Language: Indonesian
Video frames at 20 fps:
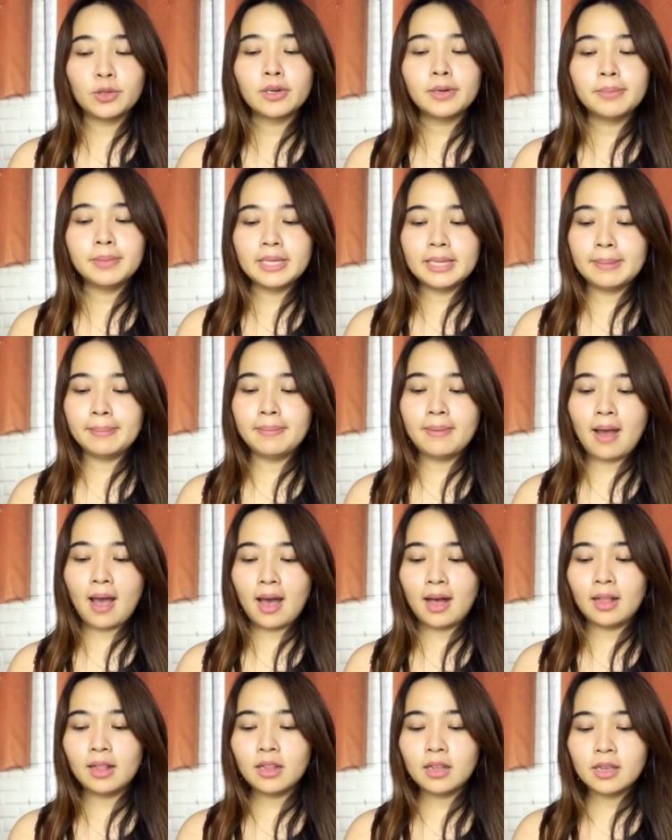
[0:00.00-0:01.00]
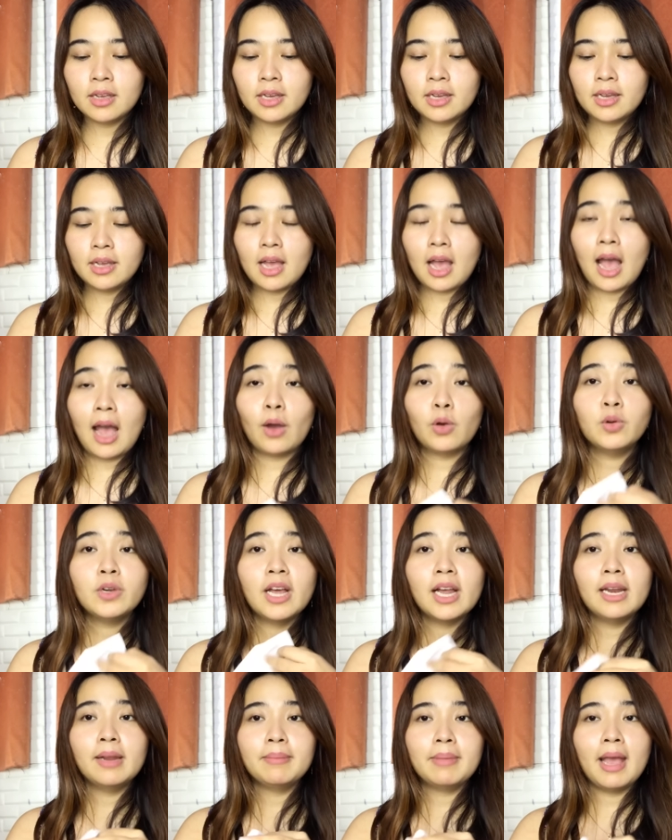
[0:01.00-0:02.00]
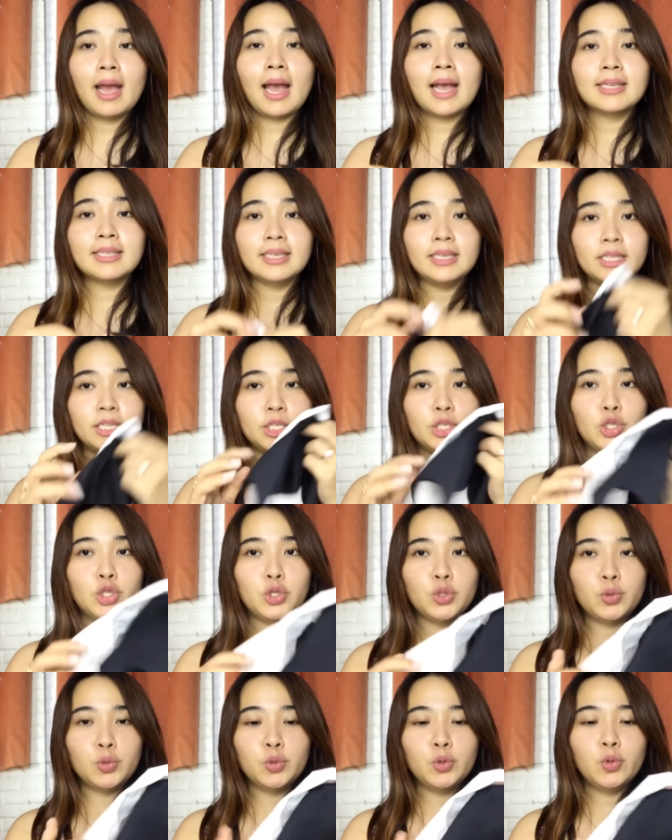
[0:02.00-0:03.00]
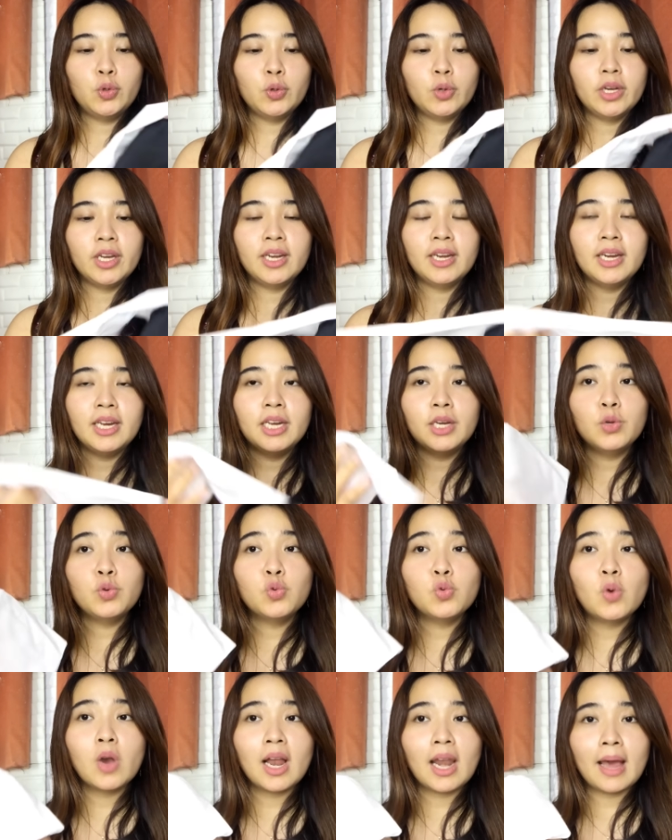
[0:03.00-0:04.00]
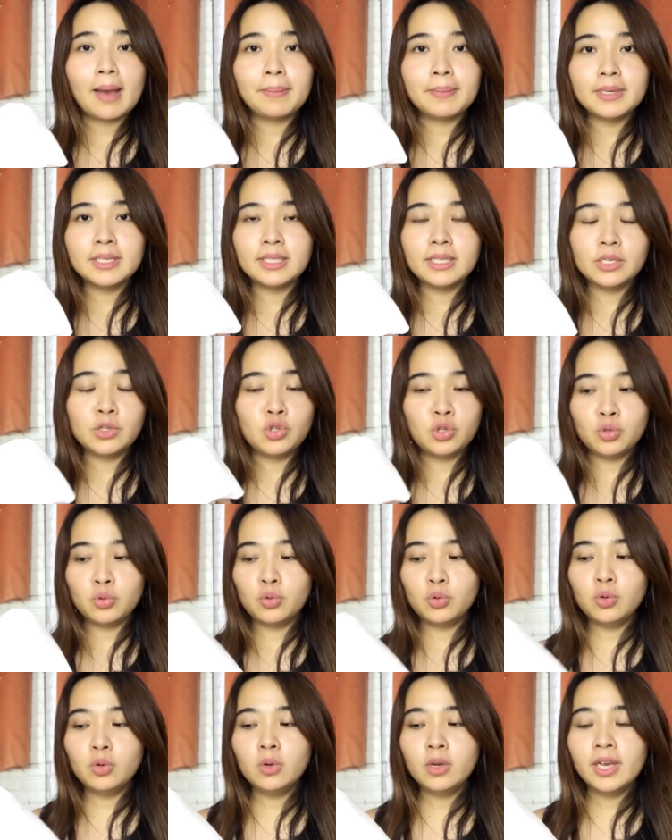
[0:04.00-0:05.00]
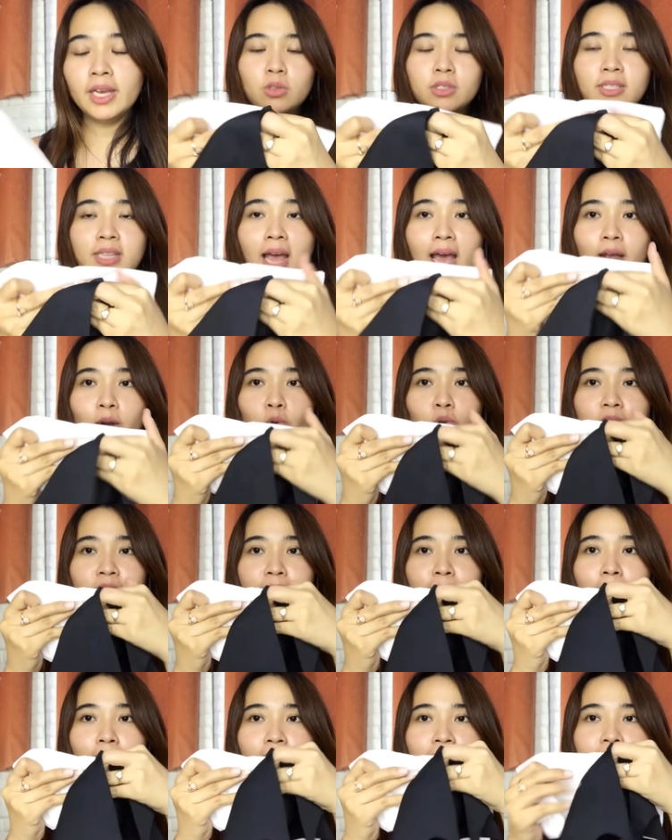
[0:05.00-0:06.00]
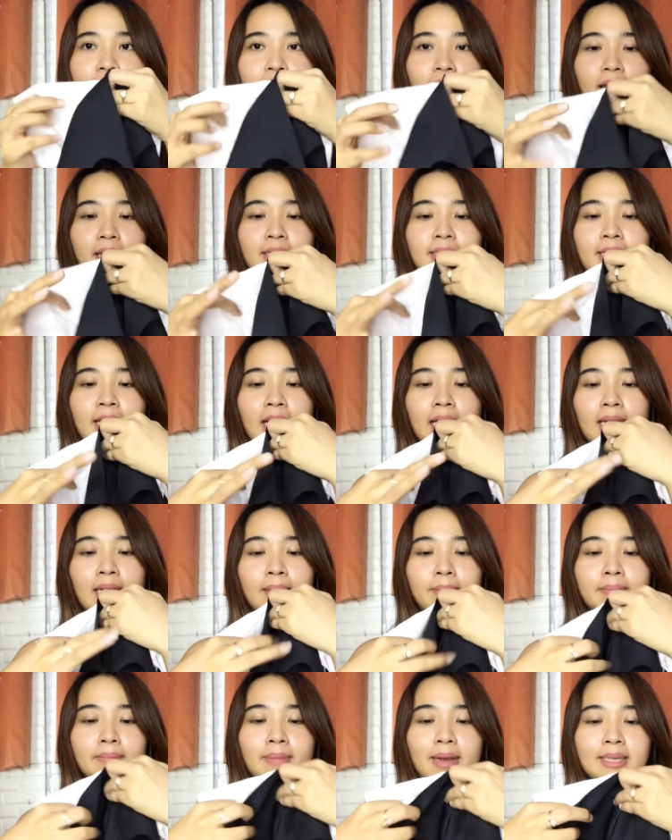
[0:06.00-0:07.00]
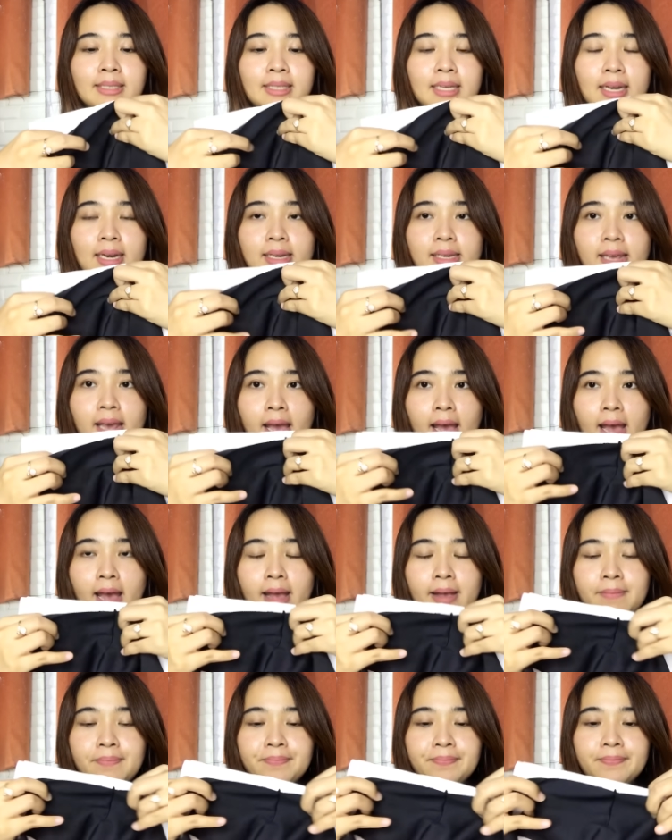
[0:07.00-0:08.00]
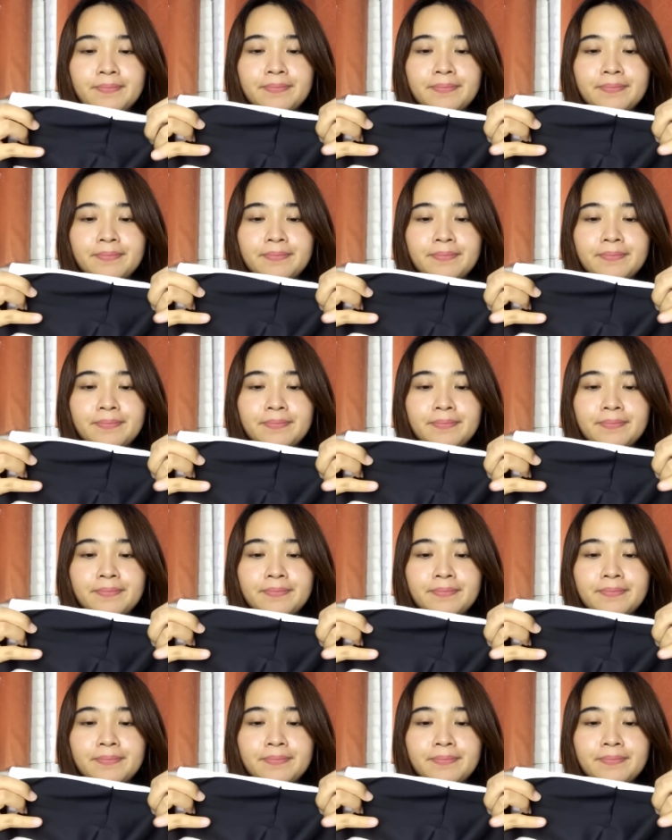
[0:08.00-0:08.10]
itu lebih tebal aku dalamnya kasih tisu ini dua lapis tisu terus taruh di bagian dalam maskernya